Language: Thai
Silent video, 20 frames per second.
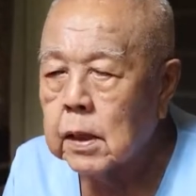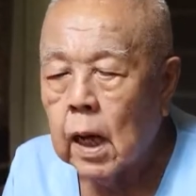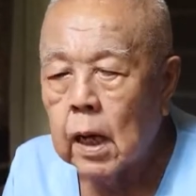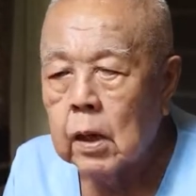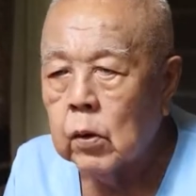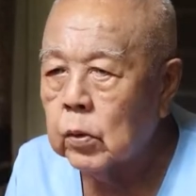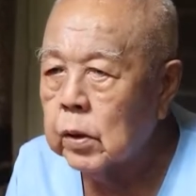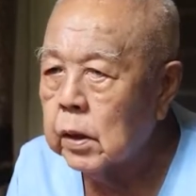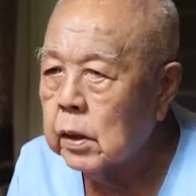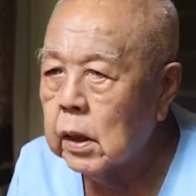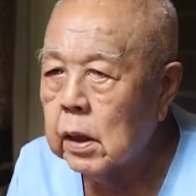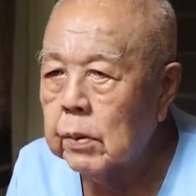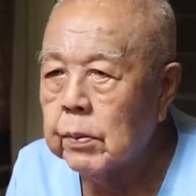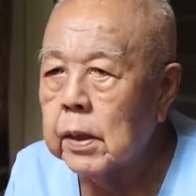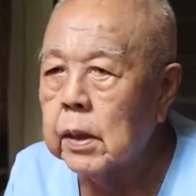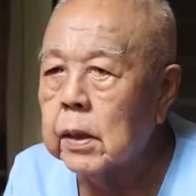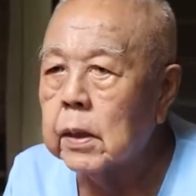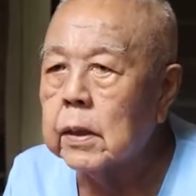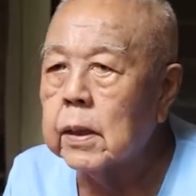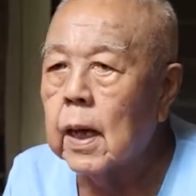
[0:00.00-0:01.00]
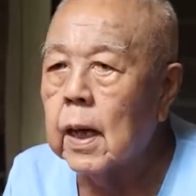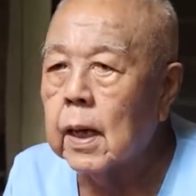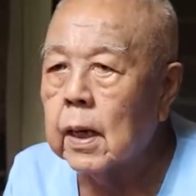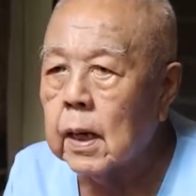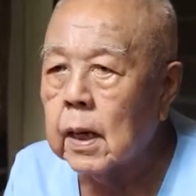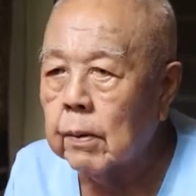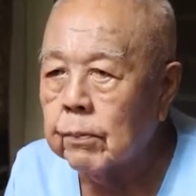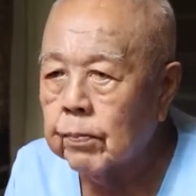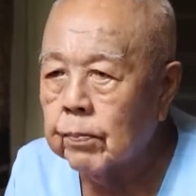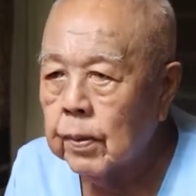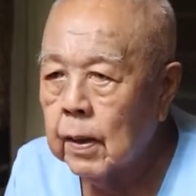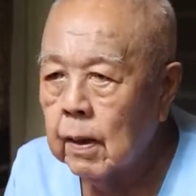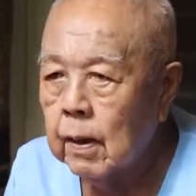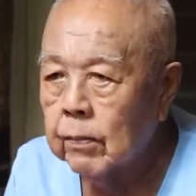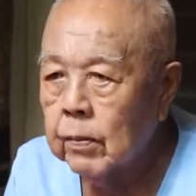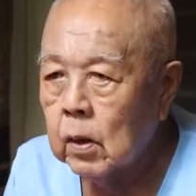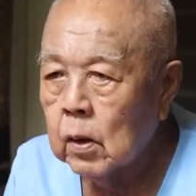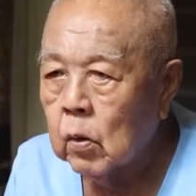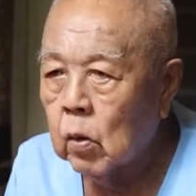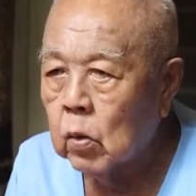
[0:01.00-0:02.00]
องไทยคนดีๆมีเยอะแยะครับ
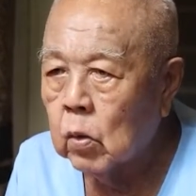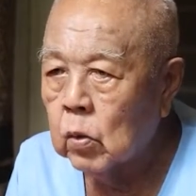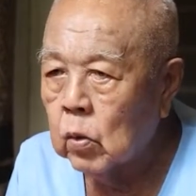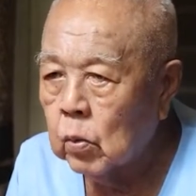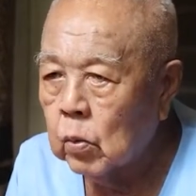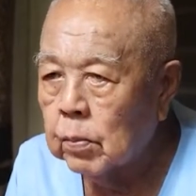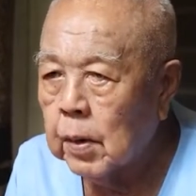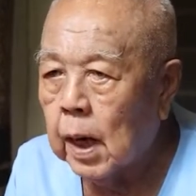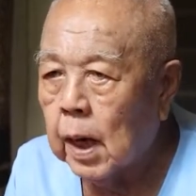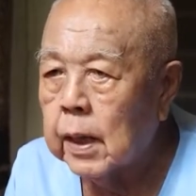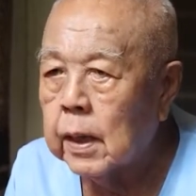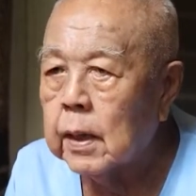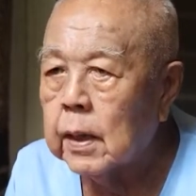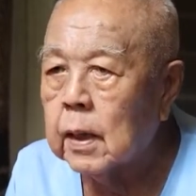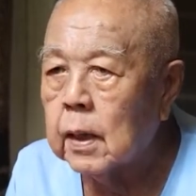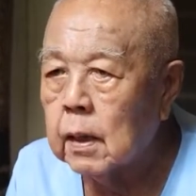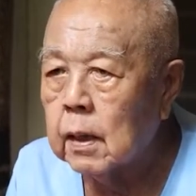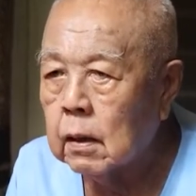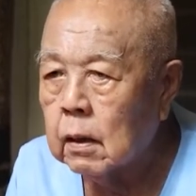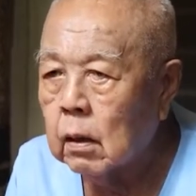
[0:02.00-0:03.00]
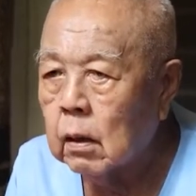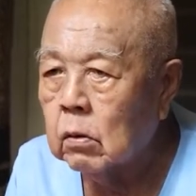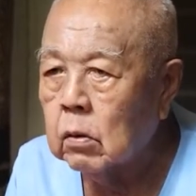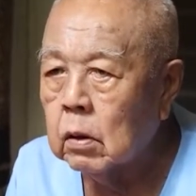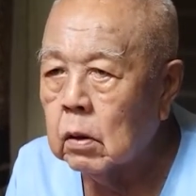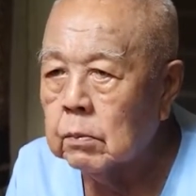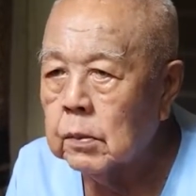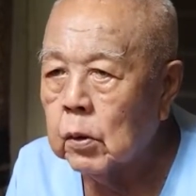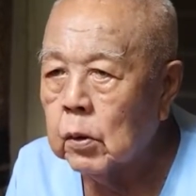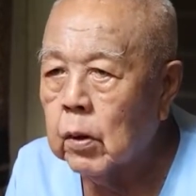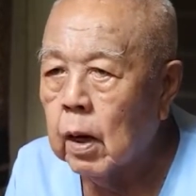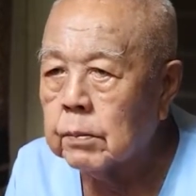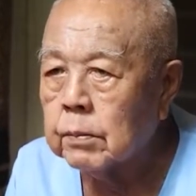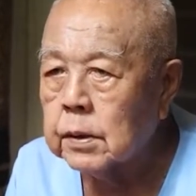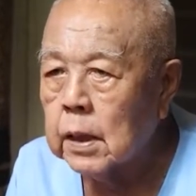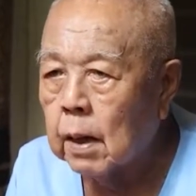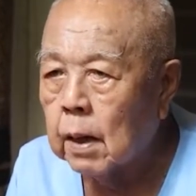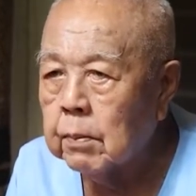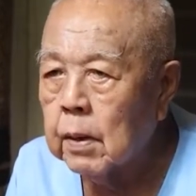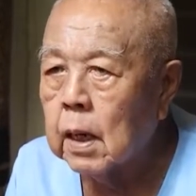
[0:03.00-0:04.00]
คนรุ่นใหม่เนี่ยเขาก็มีความ
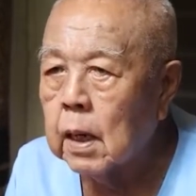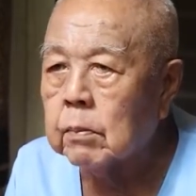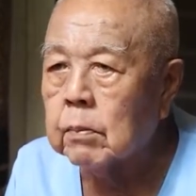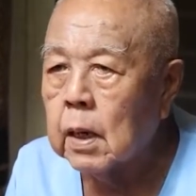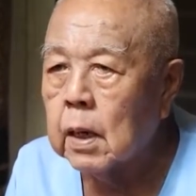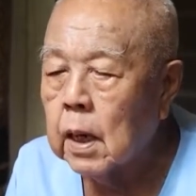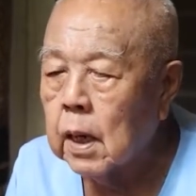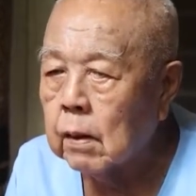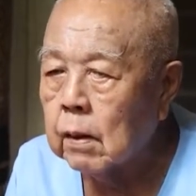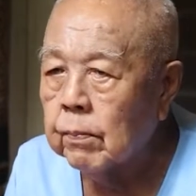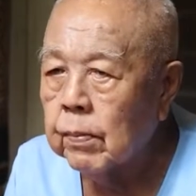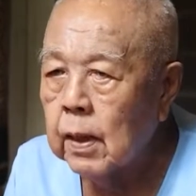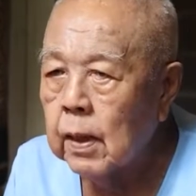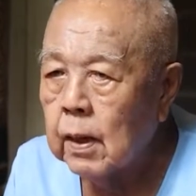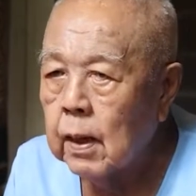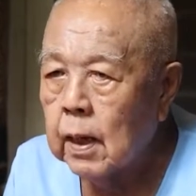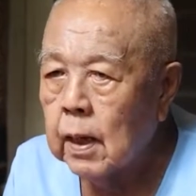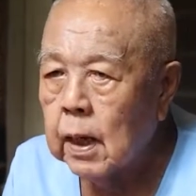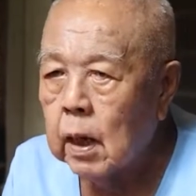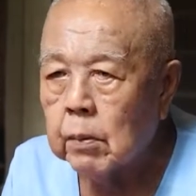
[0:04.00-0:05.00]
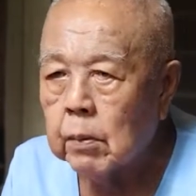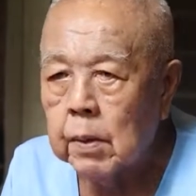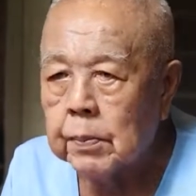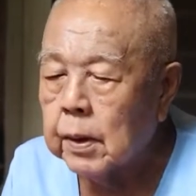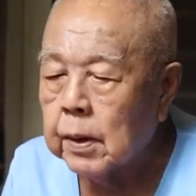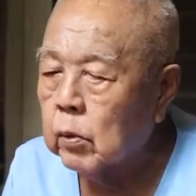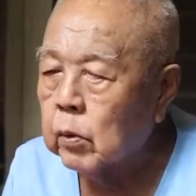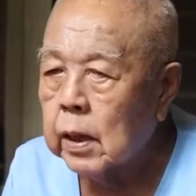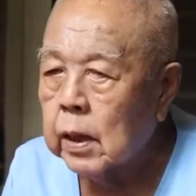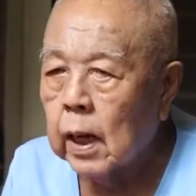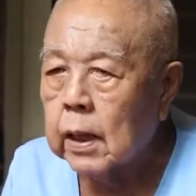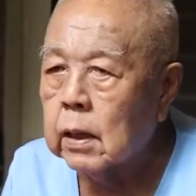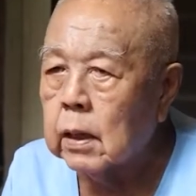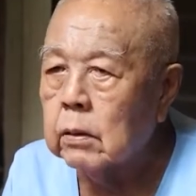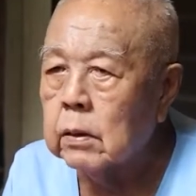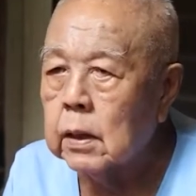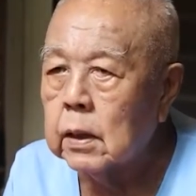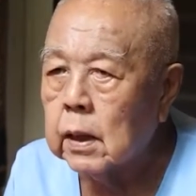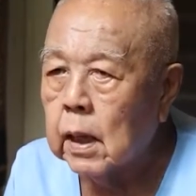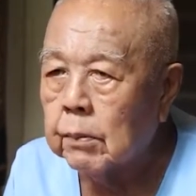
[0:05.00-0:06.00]
สามารถมากแล้วไม่เปิดโอกาส
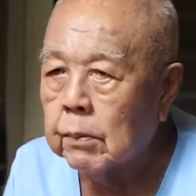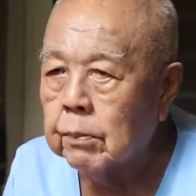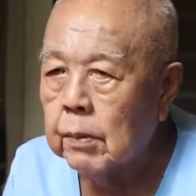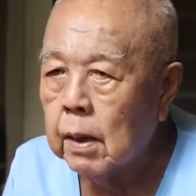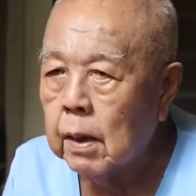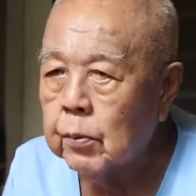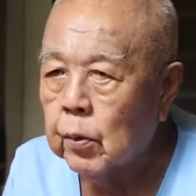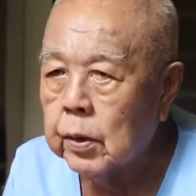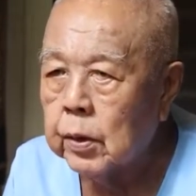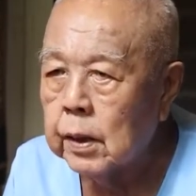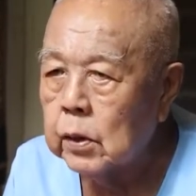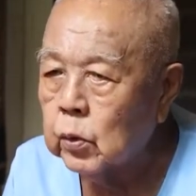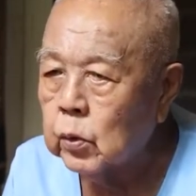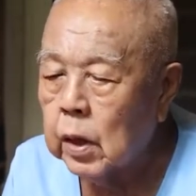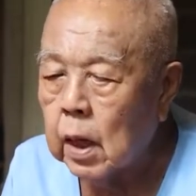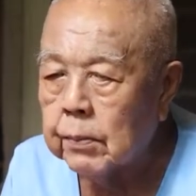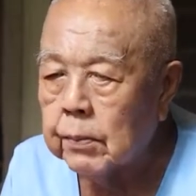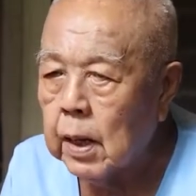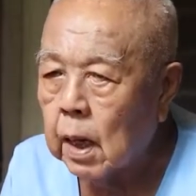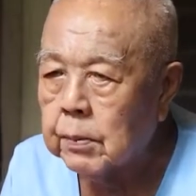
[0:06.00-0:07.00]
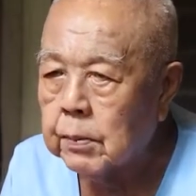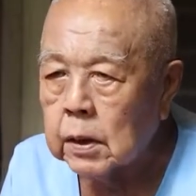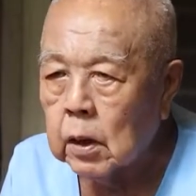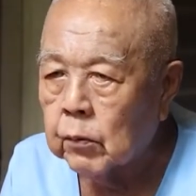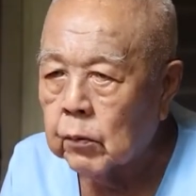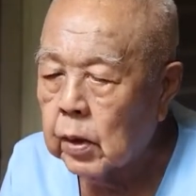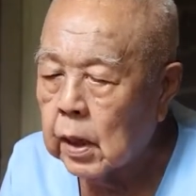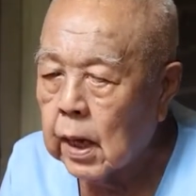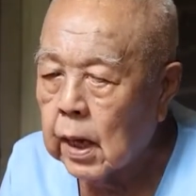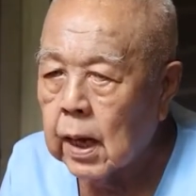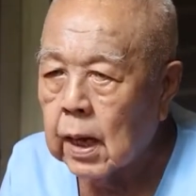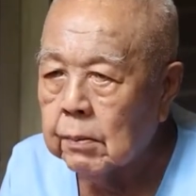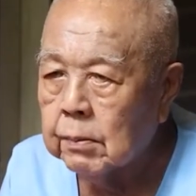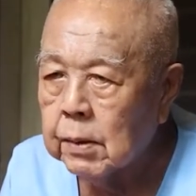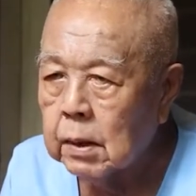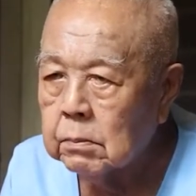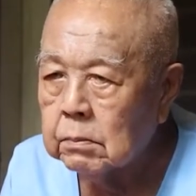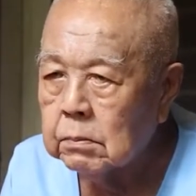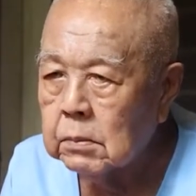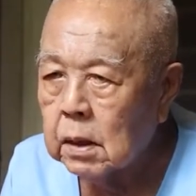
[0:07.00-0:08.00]
เขาเลยครับไอ้พวกนี้อยู่ในอำนาจมาต่อเวลา
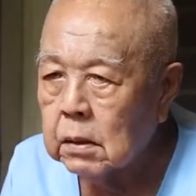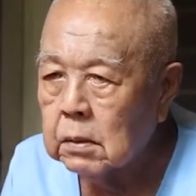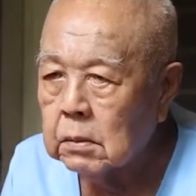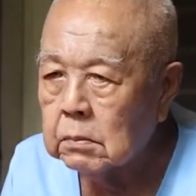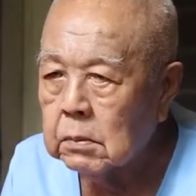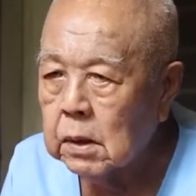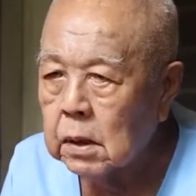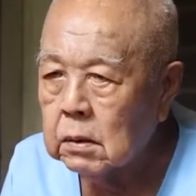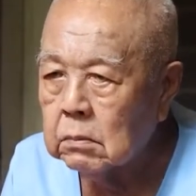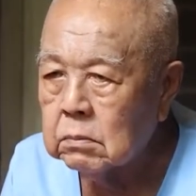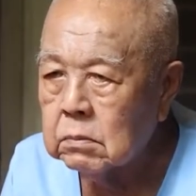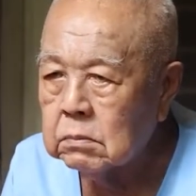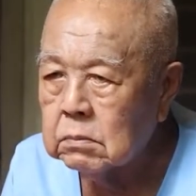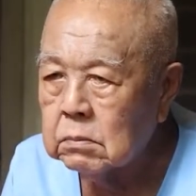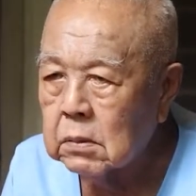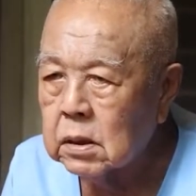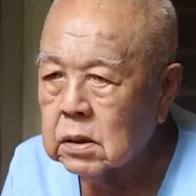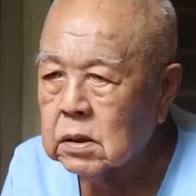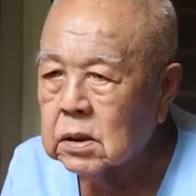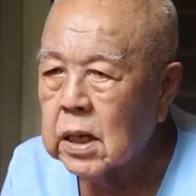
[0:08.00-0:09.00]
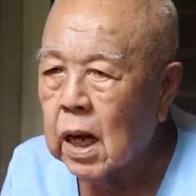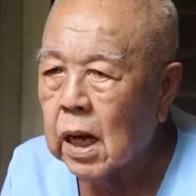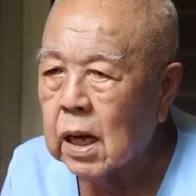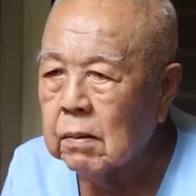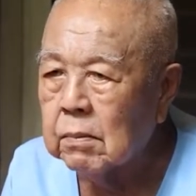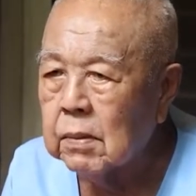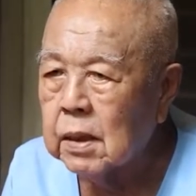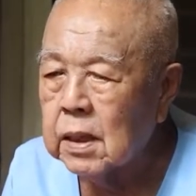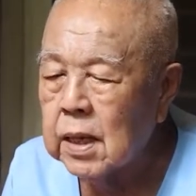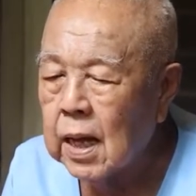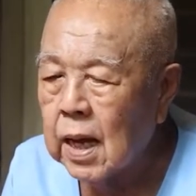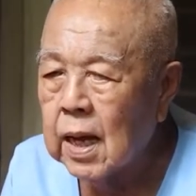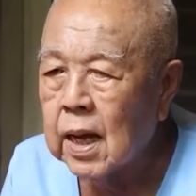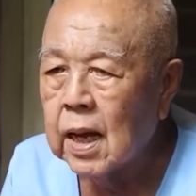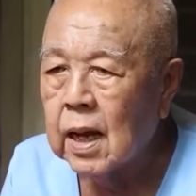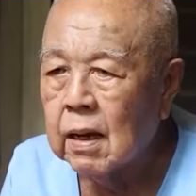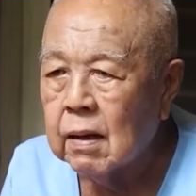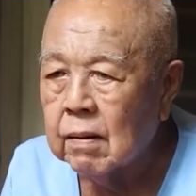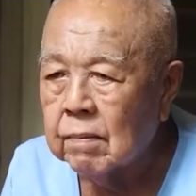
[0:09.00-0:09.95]
มันมันมันมันเซ็งมันแย่